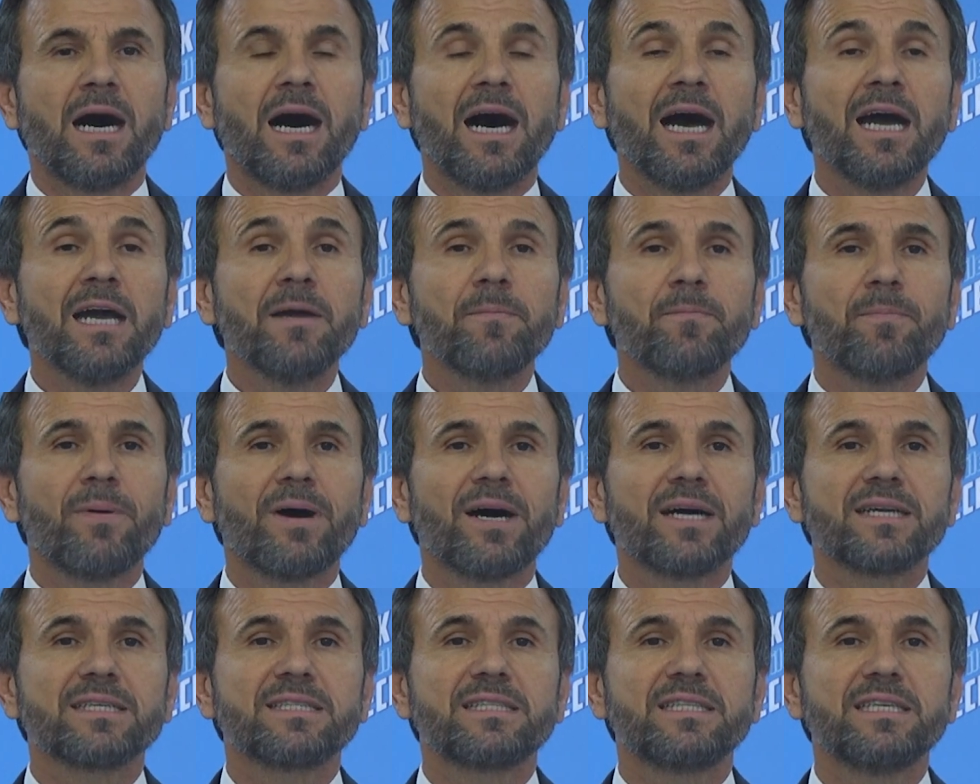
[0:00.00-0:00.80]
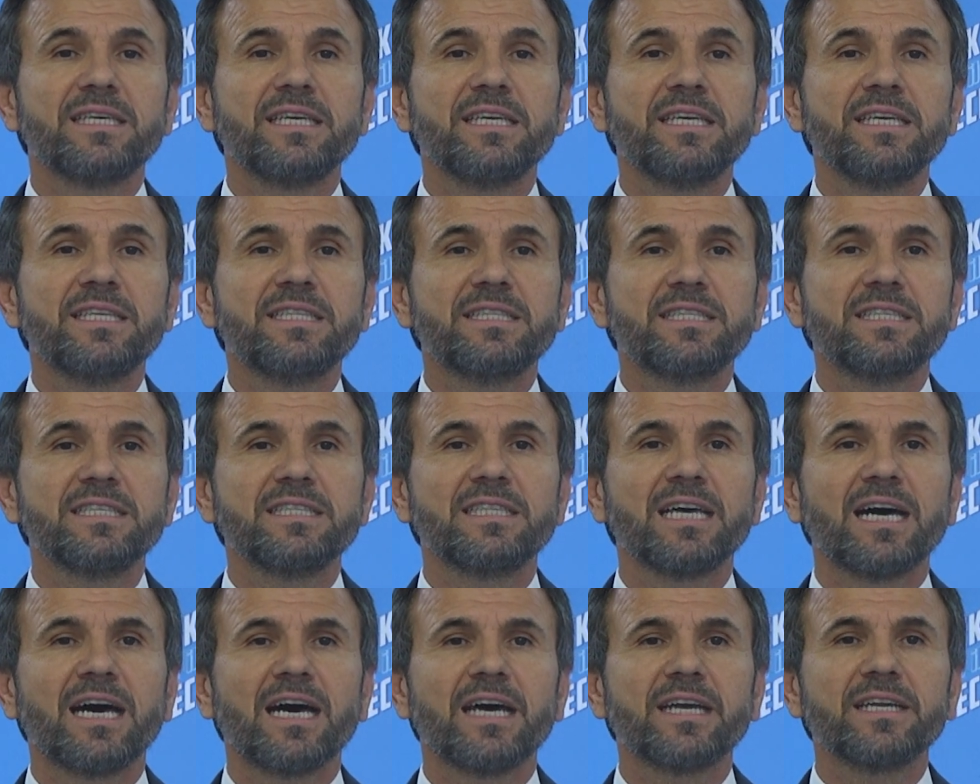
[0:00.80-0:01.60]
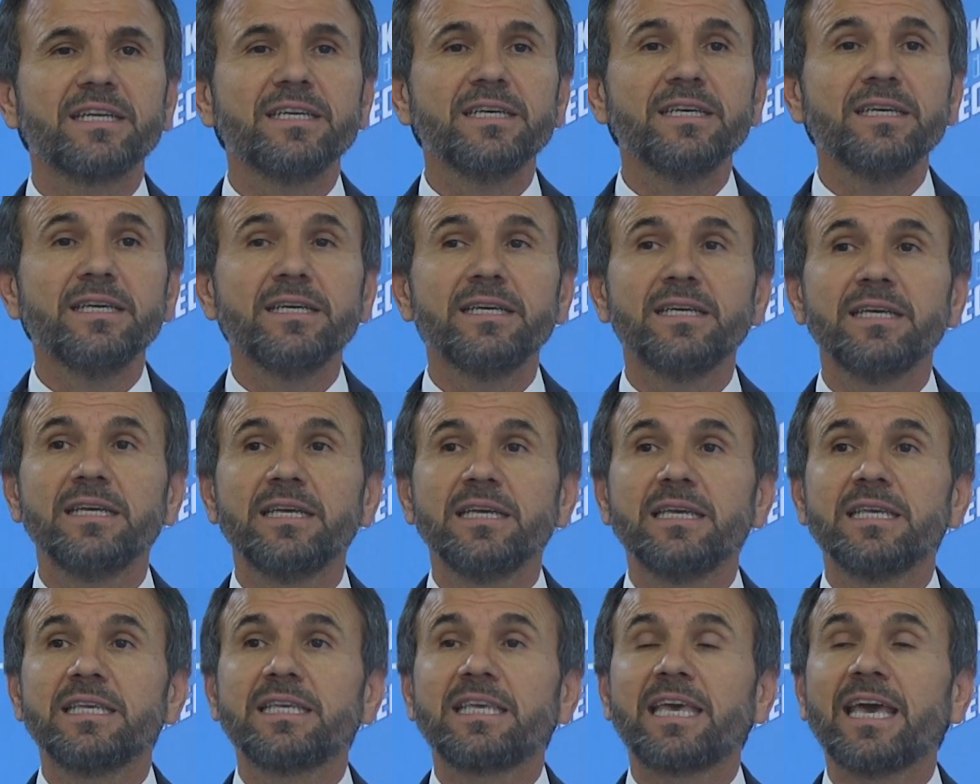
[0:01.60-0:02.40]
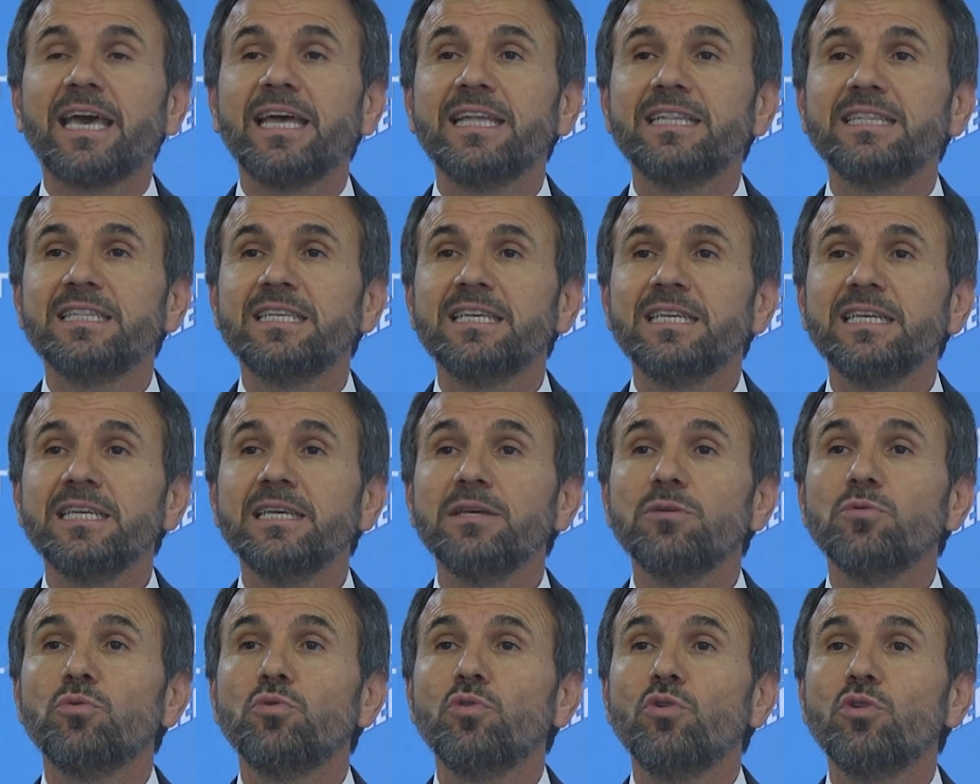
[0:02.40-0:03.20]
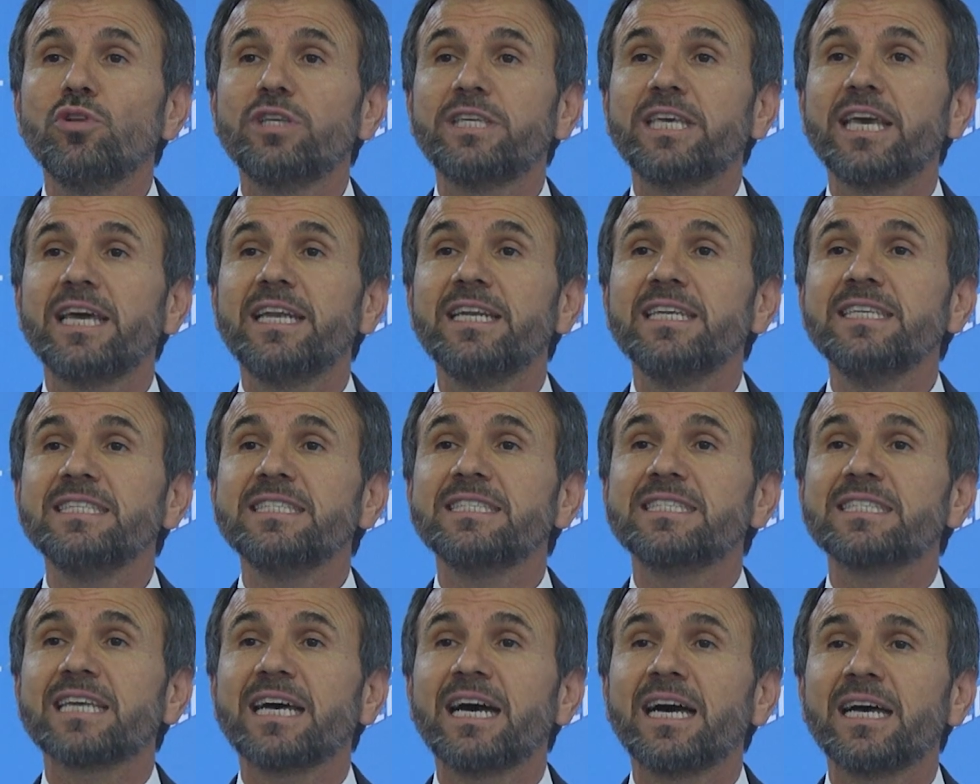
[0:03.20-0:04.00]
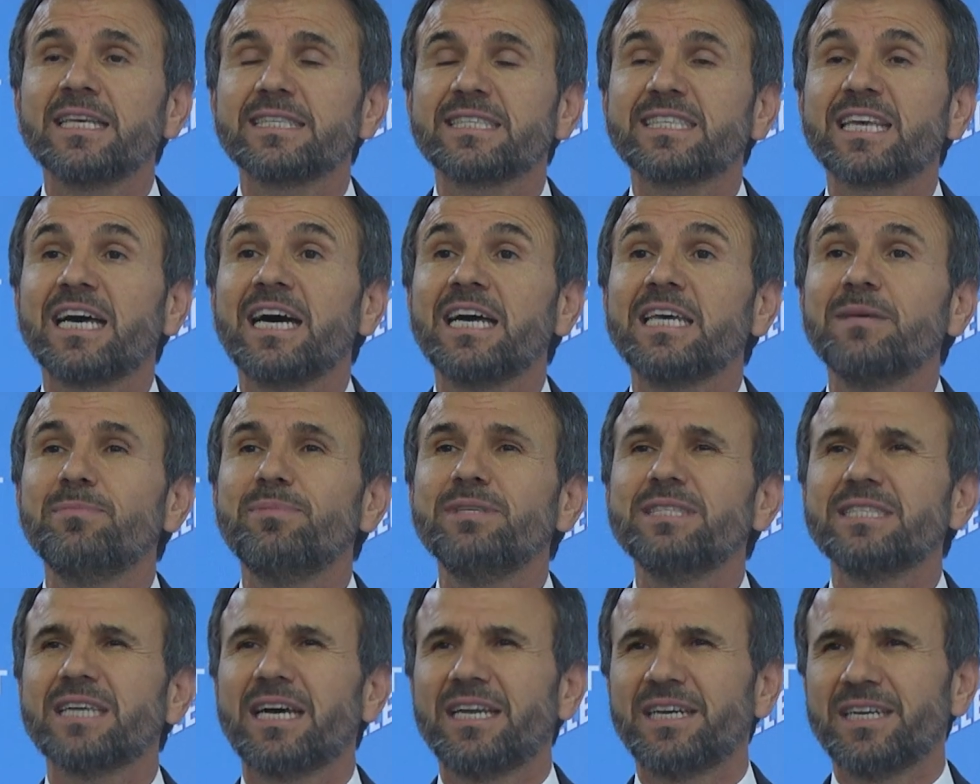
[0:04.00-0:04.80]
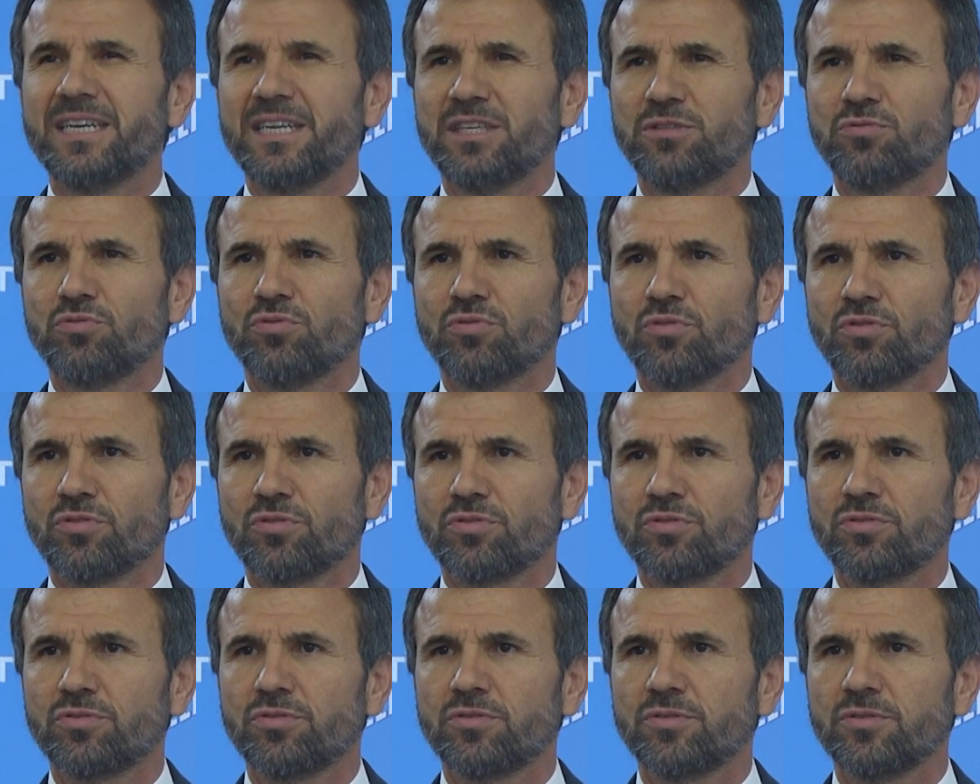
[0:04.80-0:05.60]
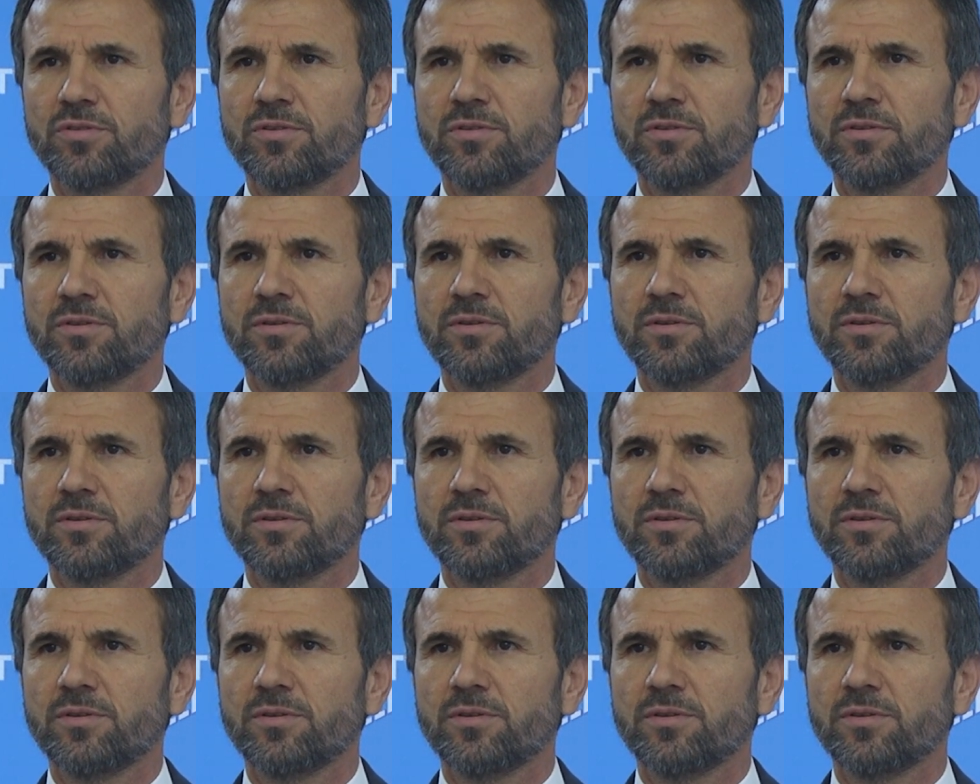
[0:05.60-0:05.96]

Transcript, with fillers: AK Parti iktidarı kendini ülkenin sahibi zannediyor.